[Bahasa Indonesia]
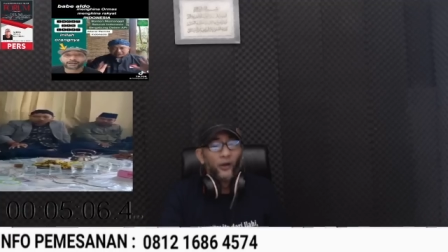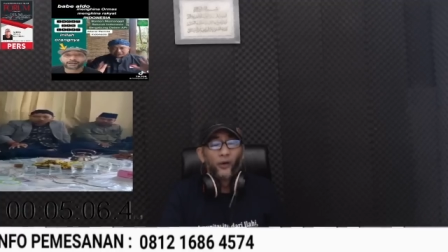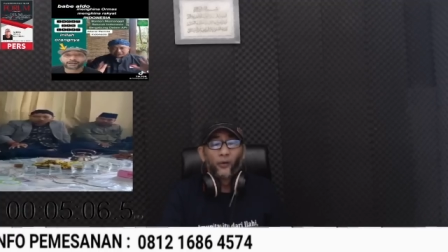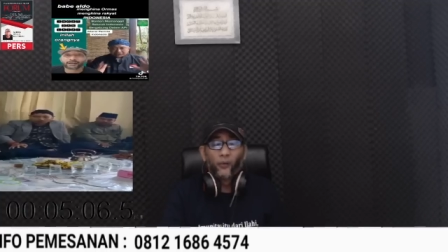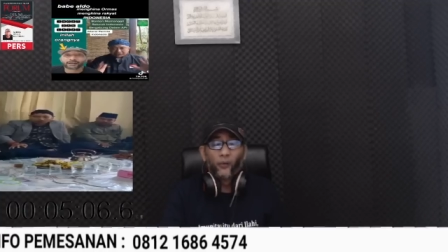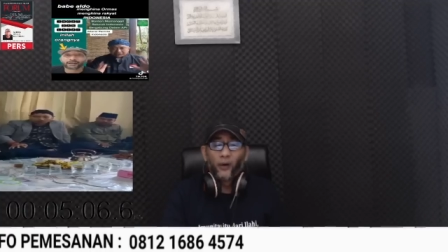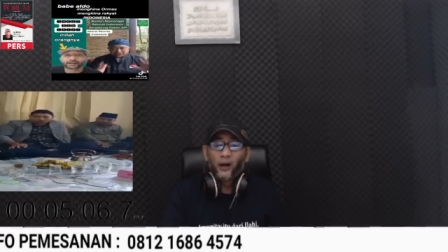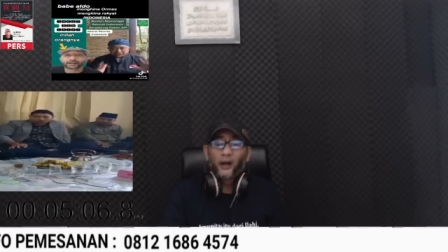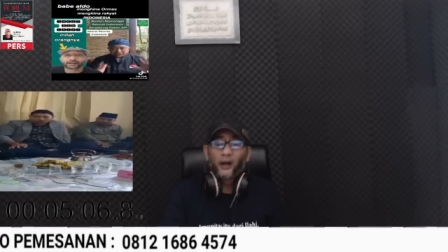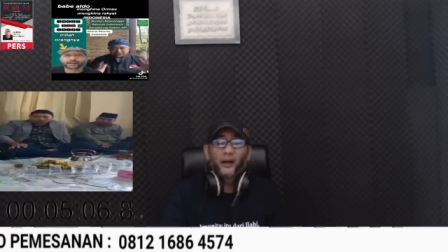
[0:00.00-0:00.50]

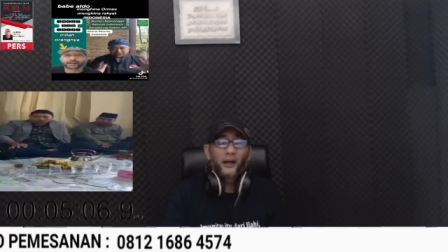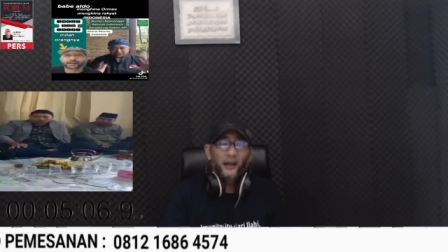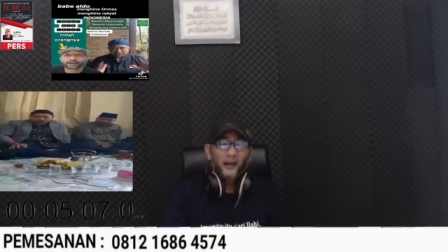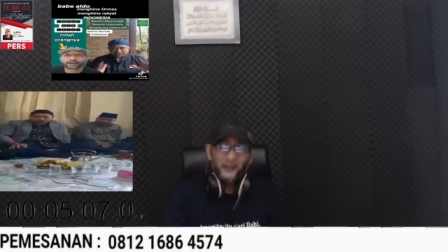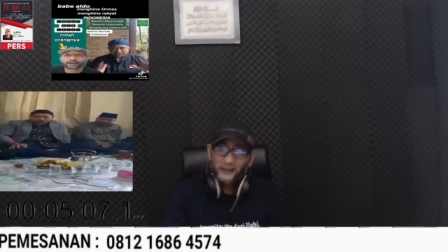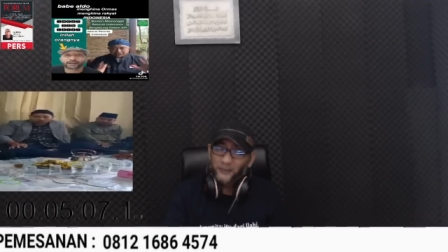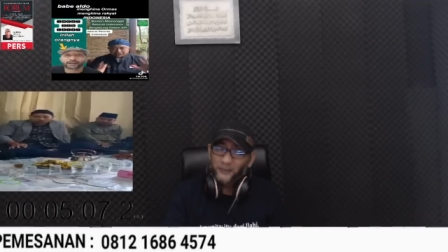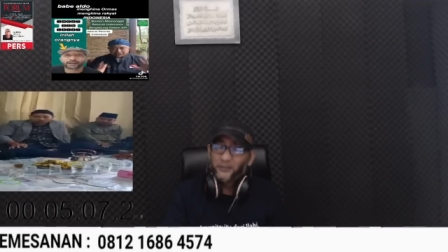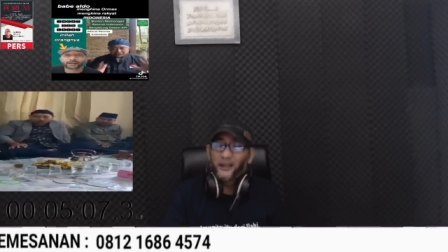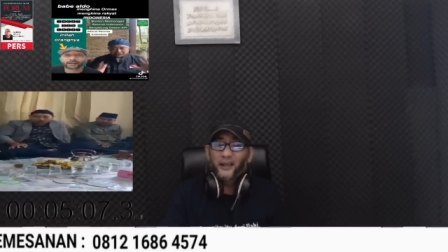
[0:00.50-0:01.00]
gue
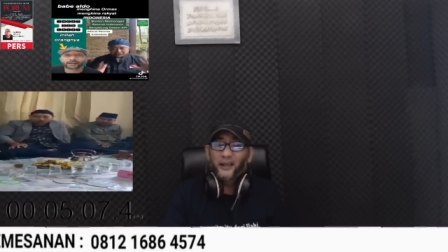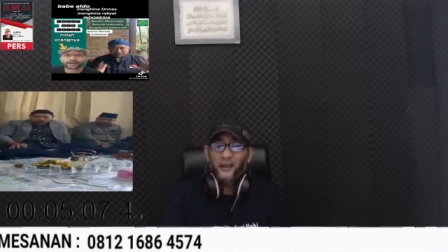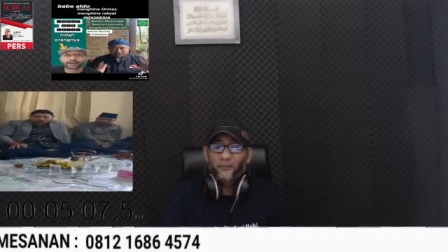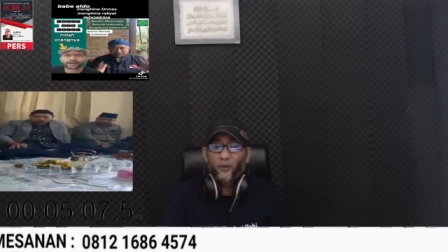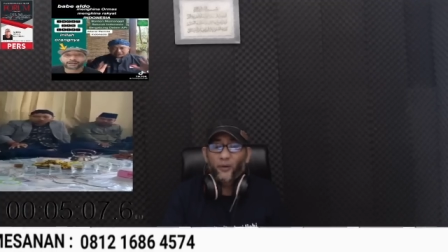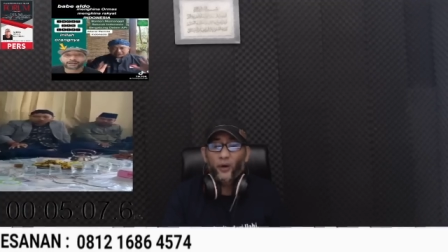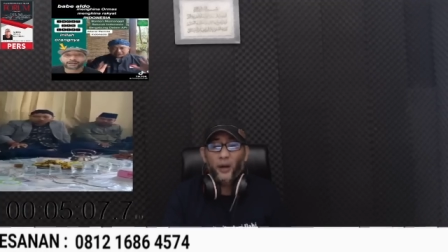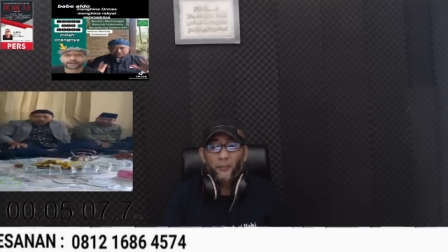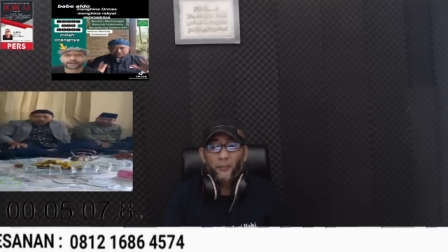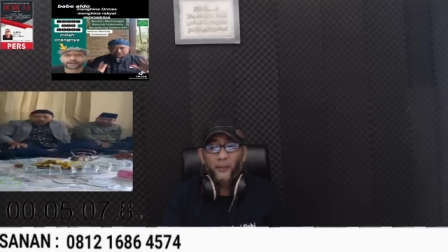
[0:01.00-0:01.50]
sebenarnya
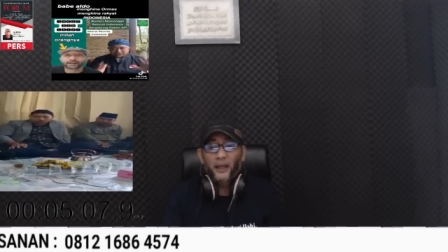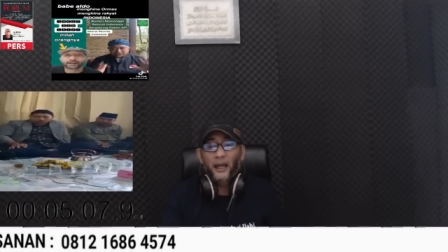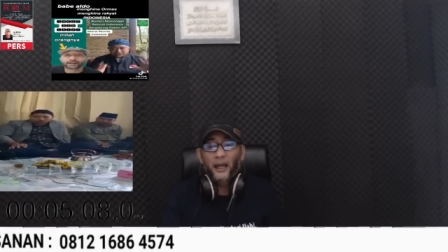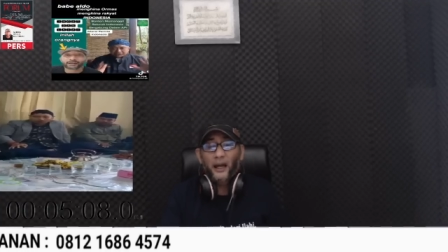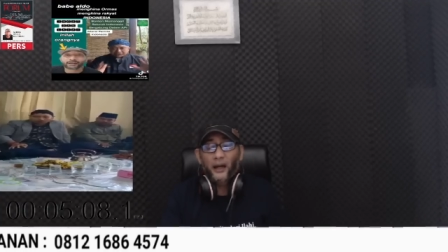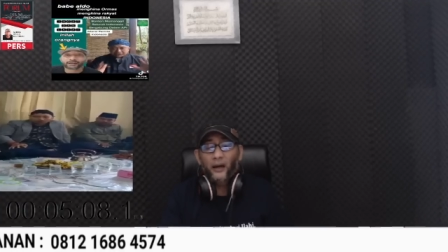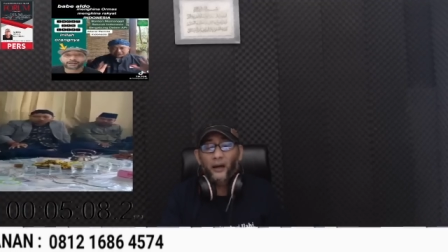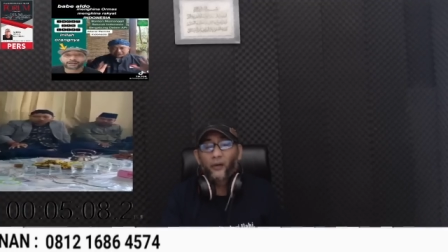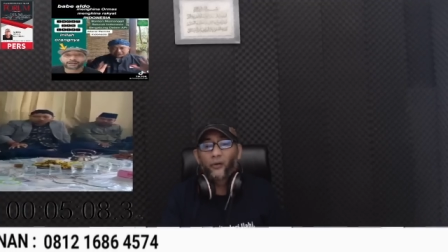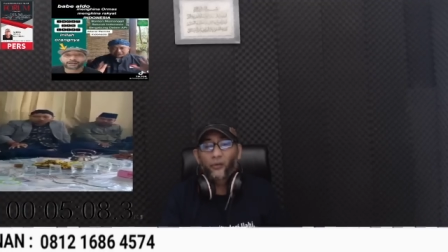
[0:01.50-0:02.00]
mau ngambil
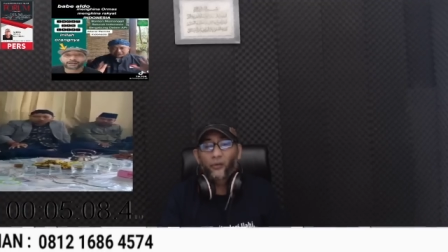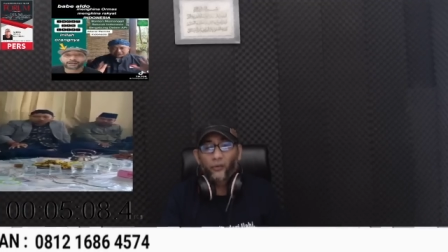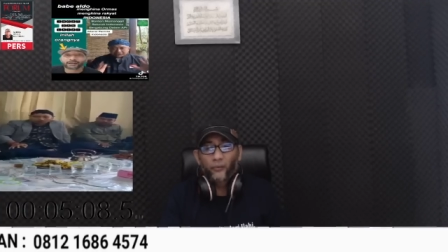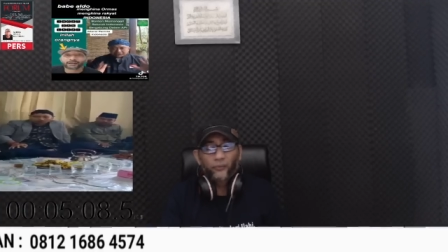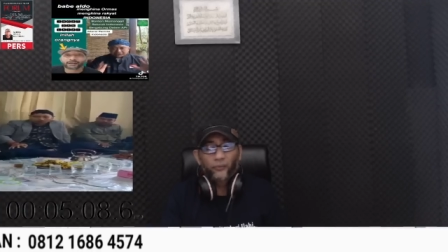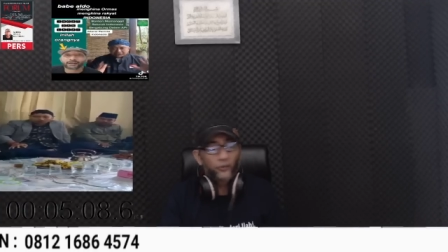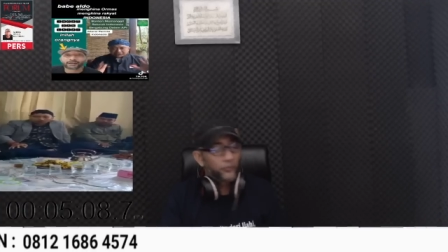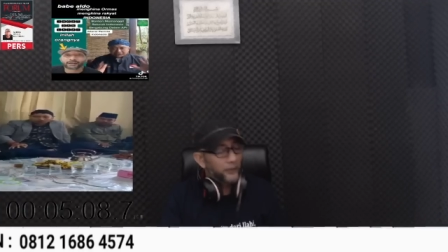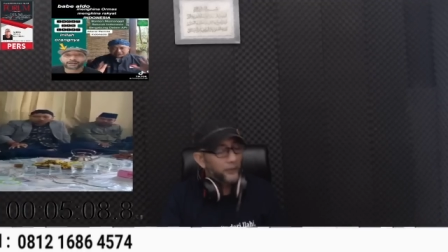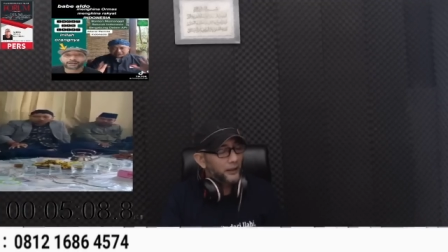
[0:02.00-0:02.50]
langkah hukum
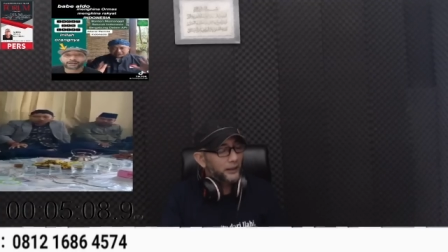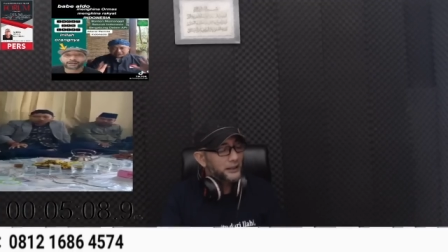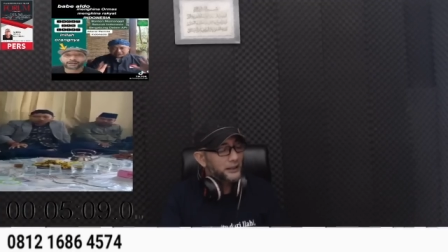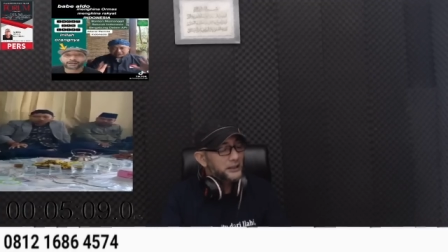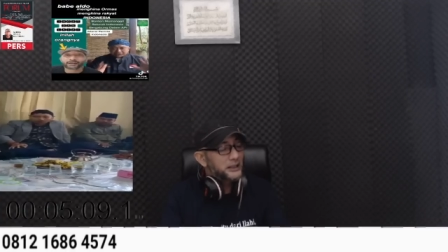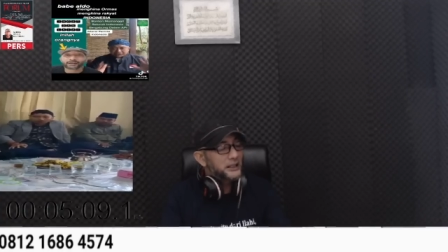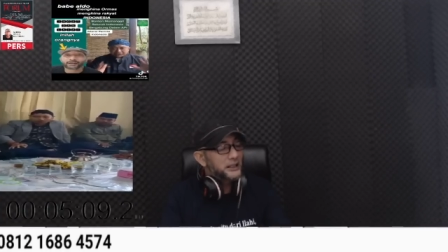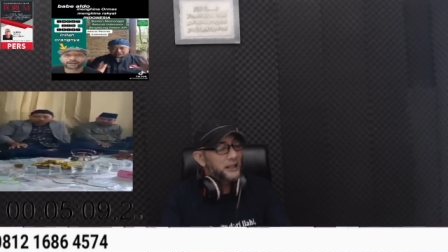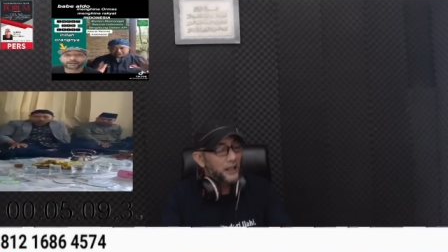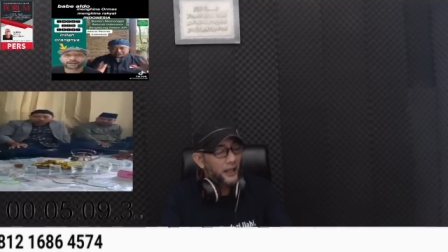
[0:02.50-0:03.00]
cuman
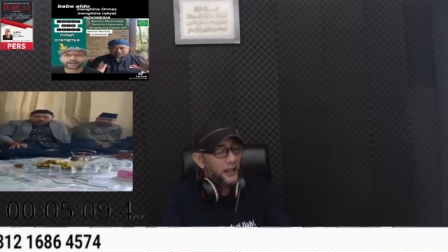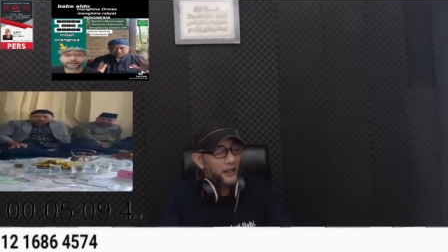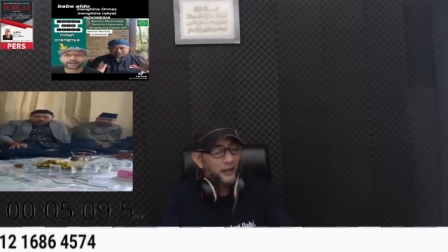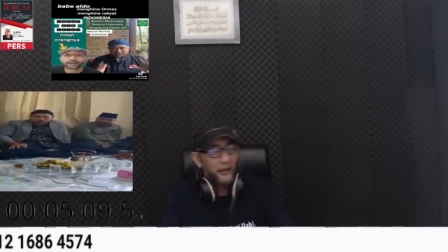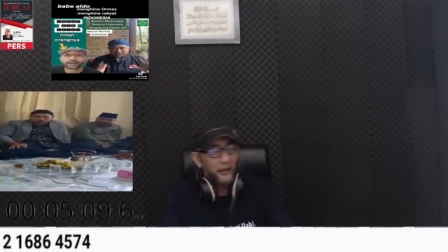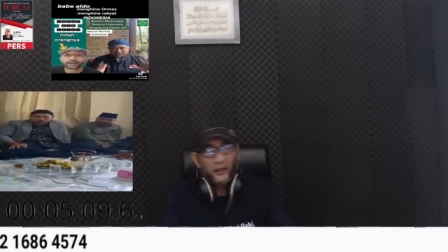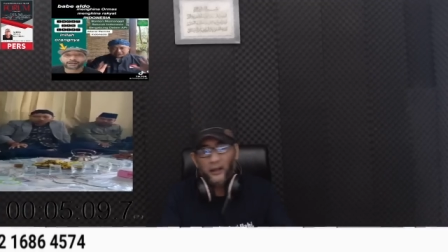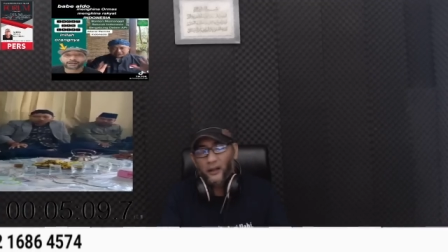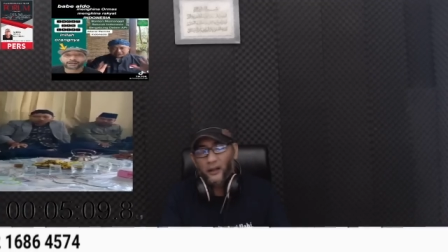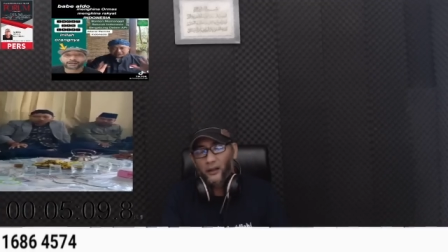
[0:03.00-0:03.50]
kesian
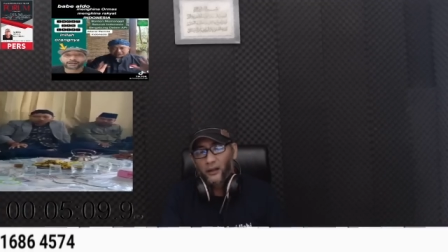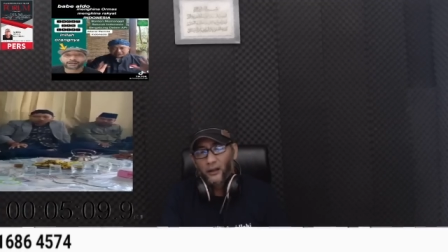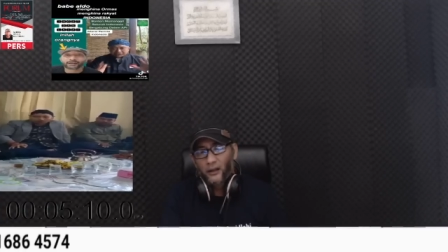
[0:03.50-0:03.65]
nih